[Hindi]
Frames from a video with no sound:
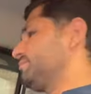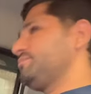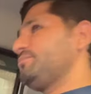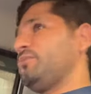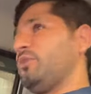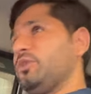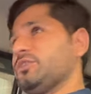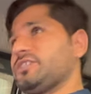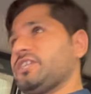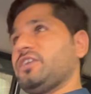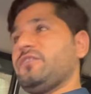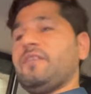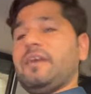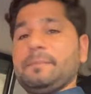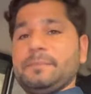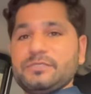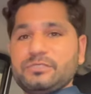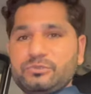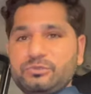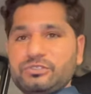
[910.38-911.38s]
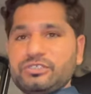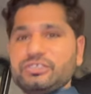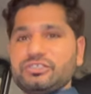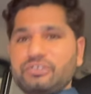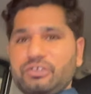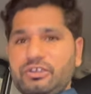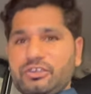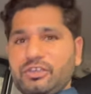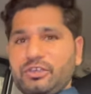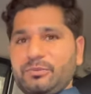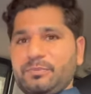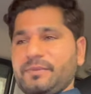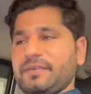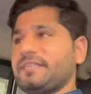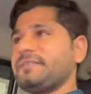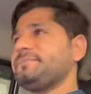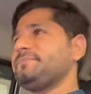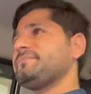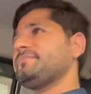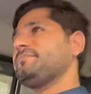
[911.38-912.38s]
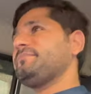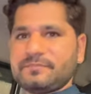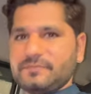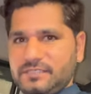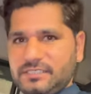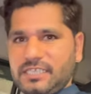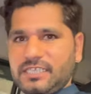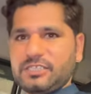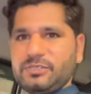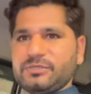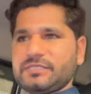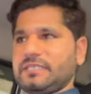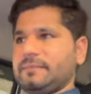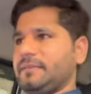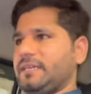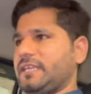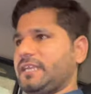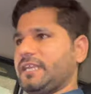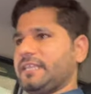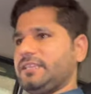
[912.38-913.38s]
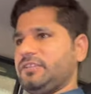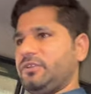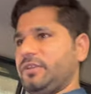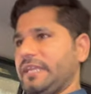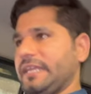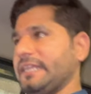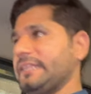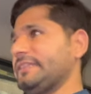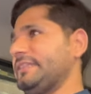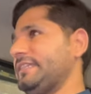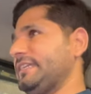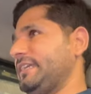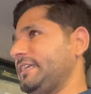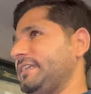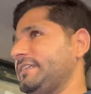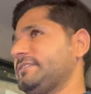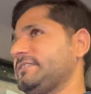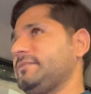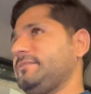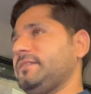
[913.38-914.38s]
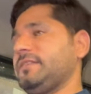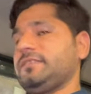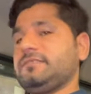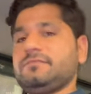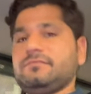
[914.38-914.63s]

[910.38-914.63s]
पहुंच गए वापस उसी चौक के ऊपर जाता हूँ सामान रखते निकलते हैं यहाँ से भाई